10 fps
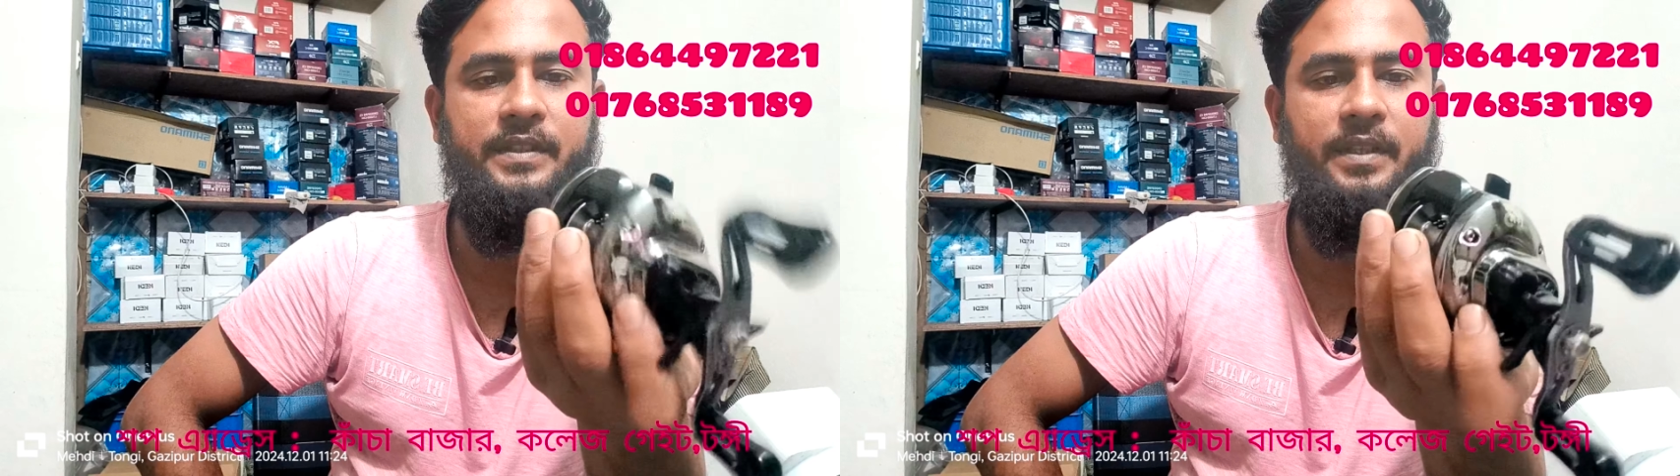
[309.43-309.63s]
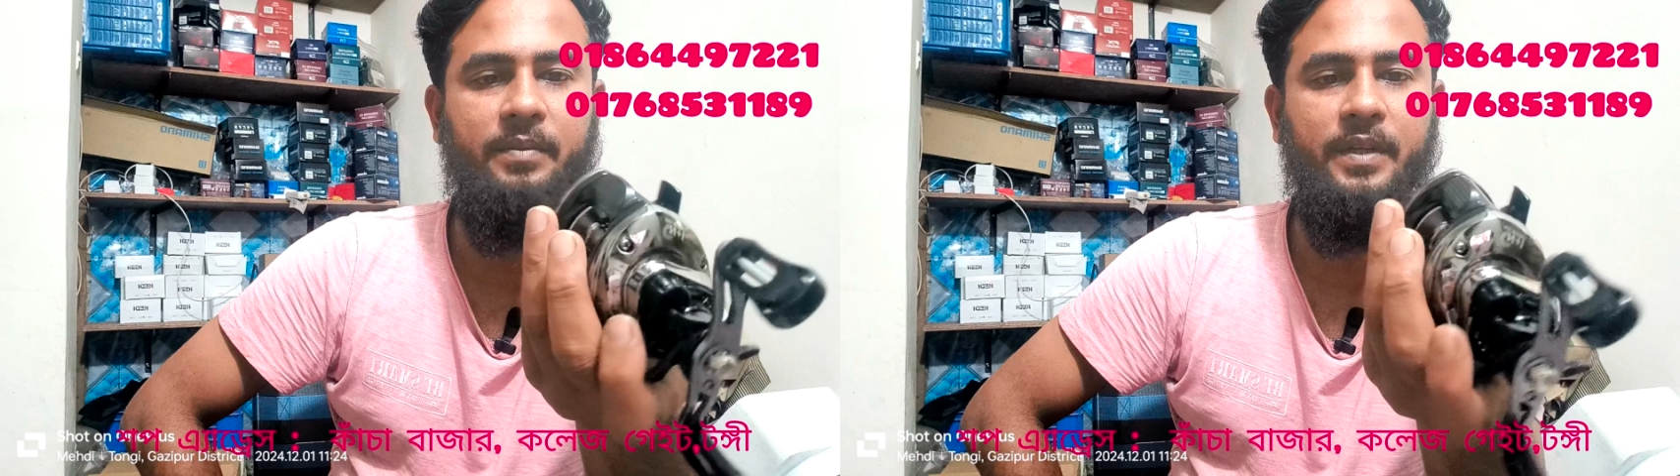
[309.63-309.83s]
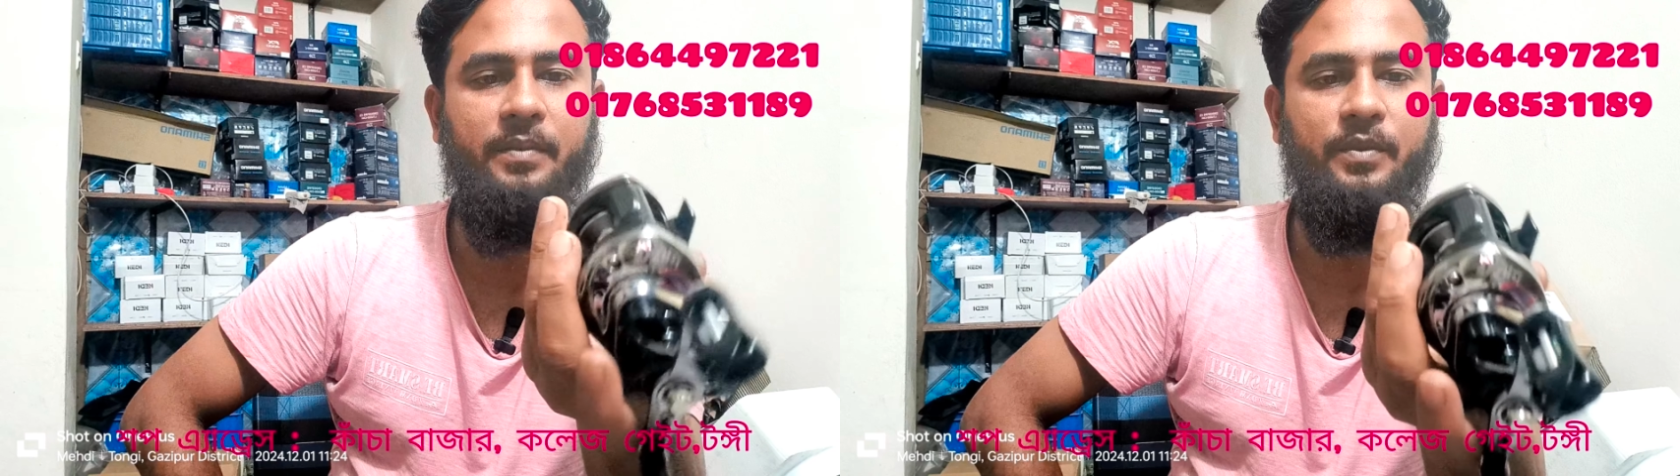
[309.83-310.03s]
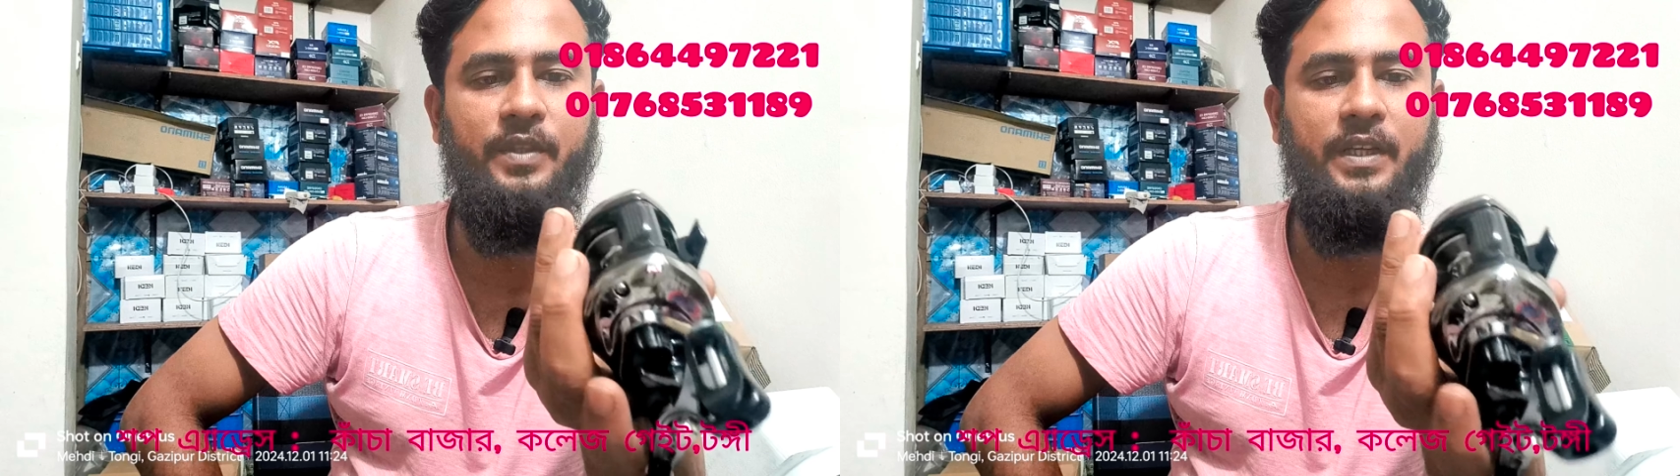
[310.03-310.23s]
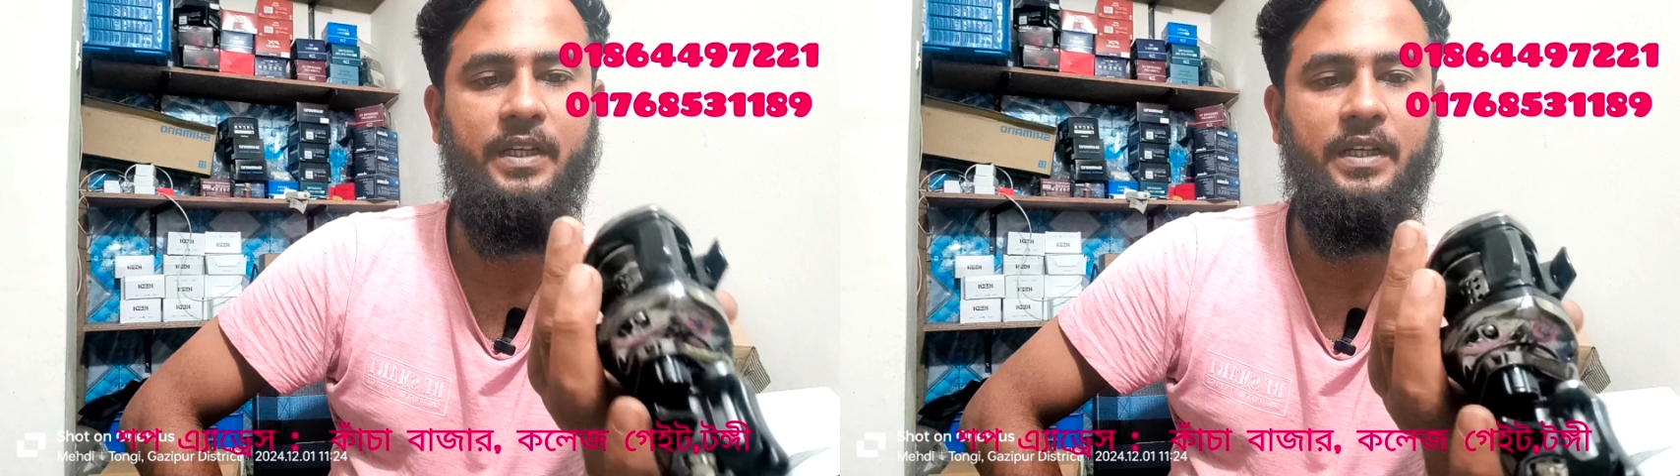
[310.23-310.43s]
সিলভারের
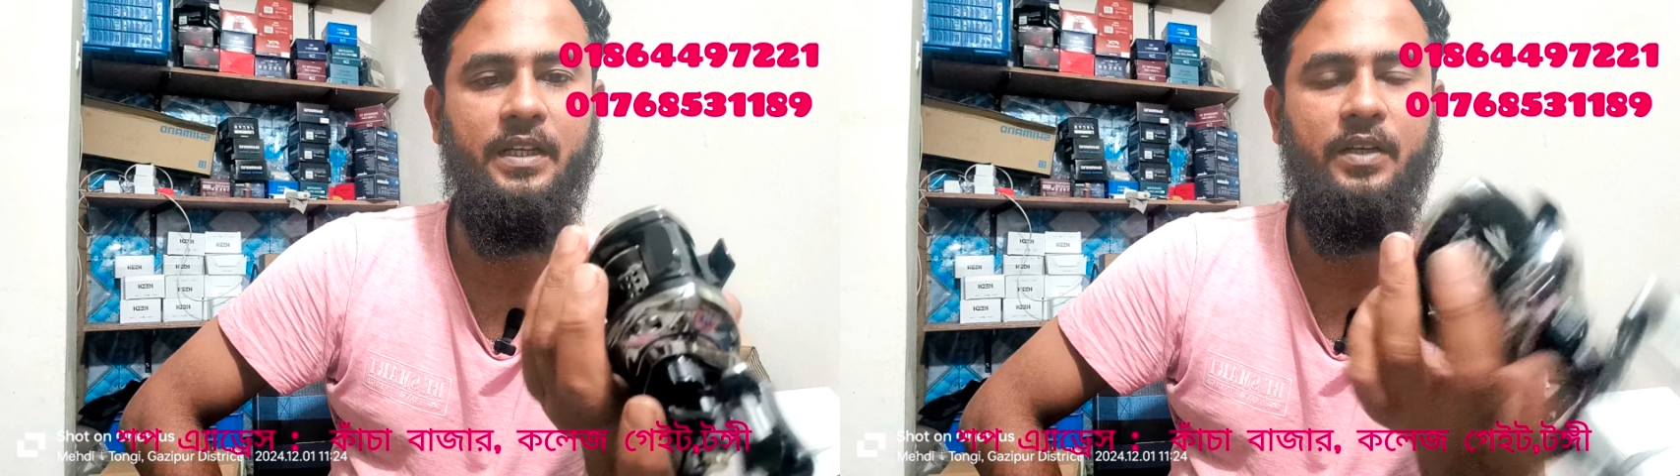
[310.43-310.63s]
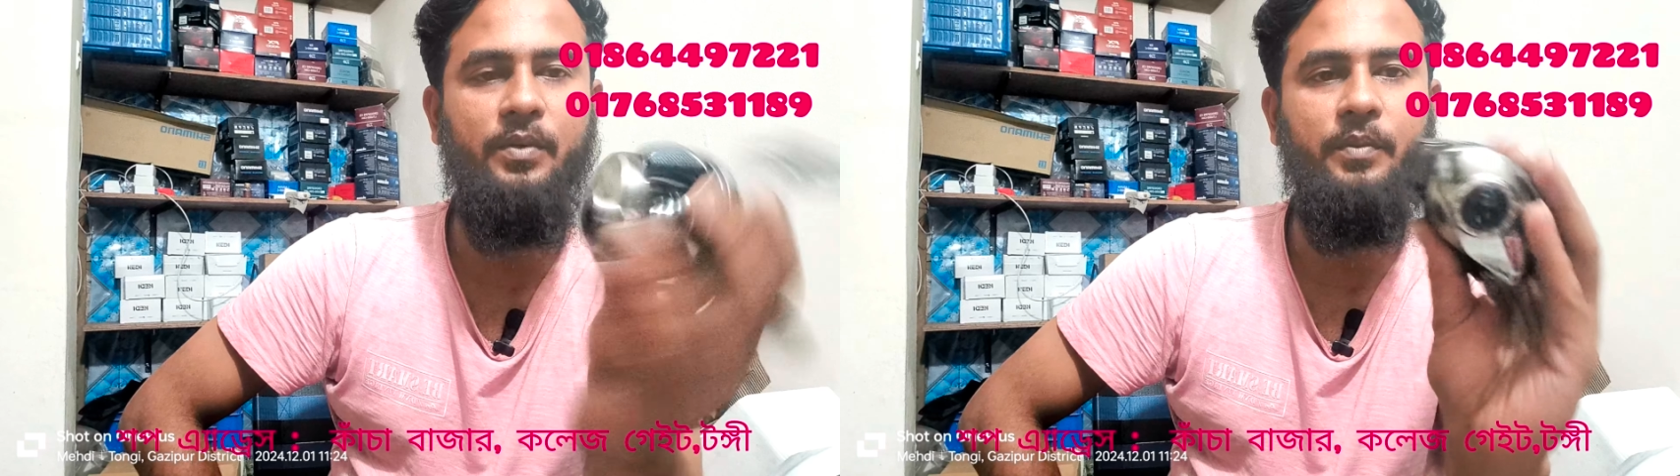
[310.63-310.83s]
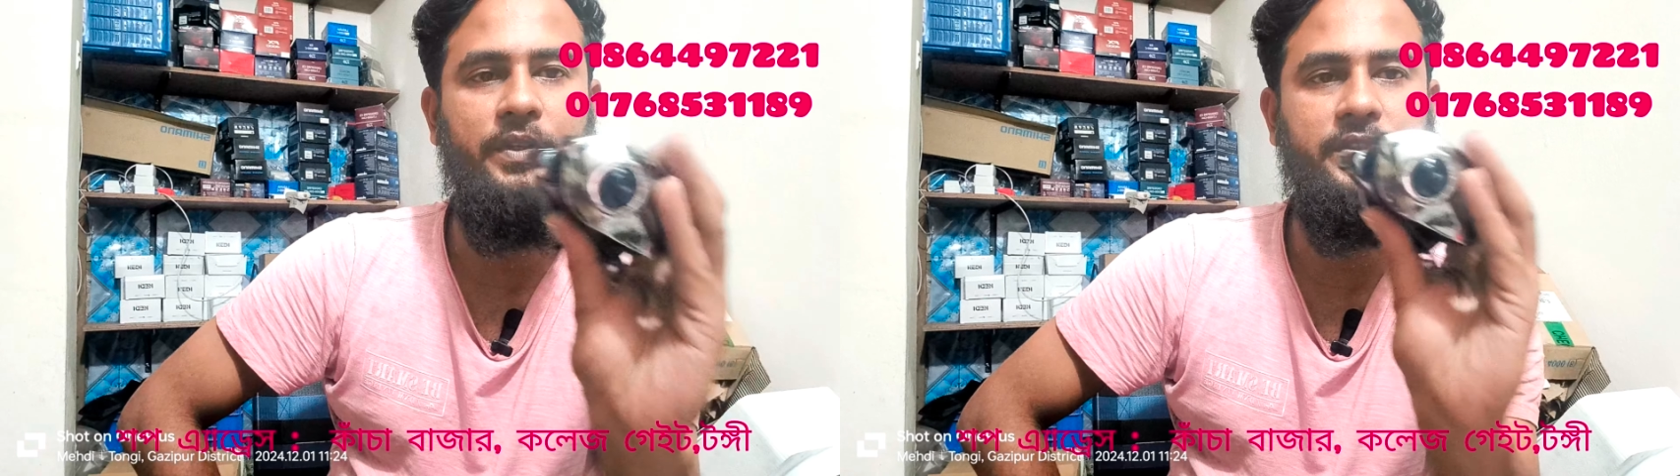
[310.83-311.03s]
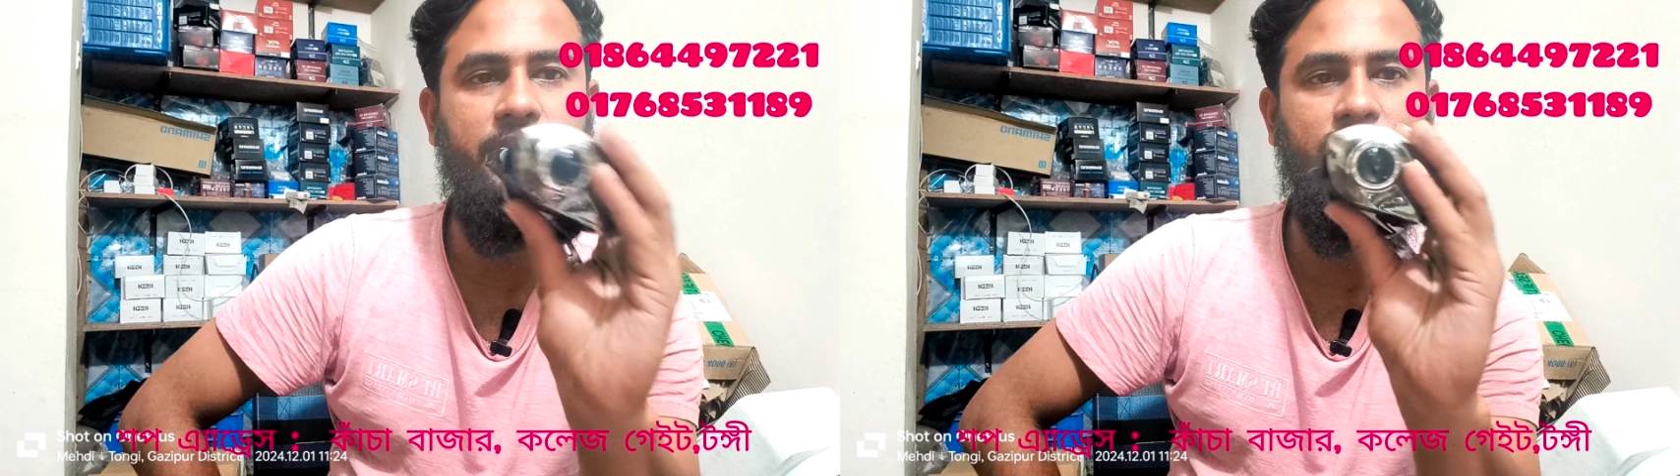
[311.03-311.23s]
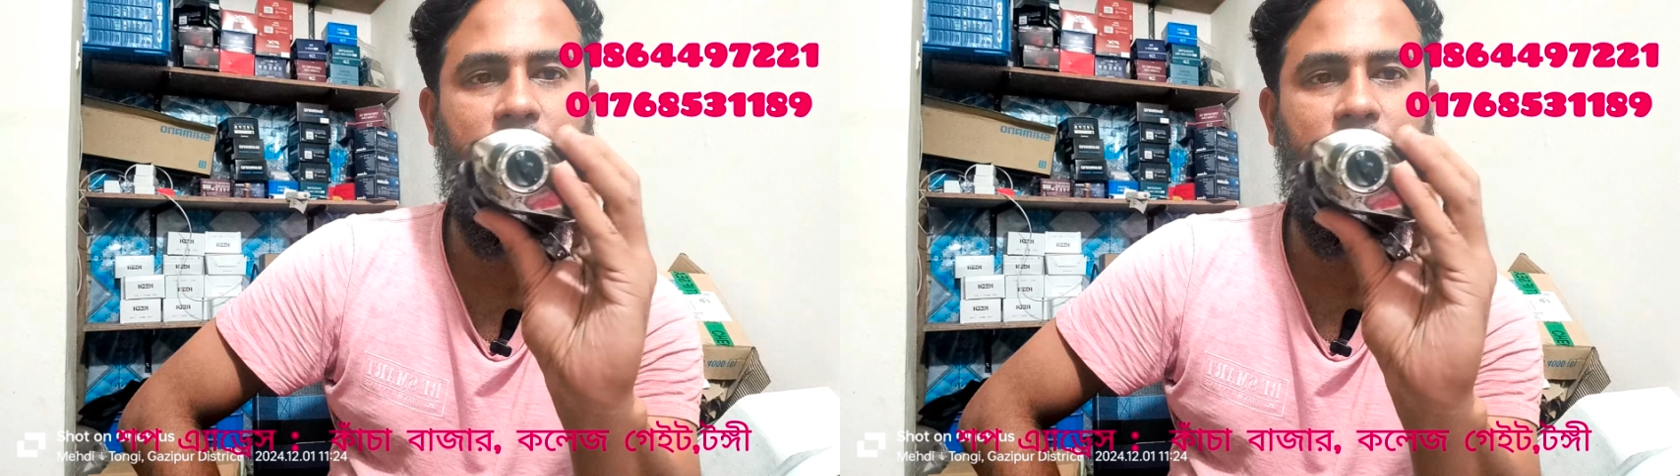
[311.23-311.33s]
মধ্যে একটা কালার কম্বিনেশন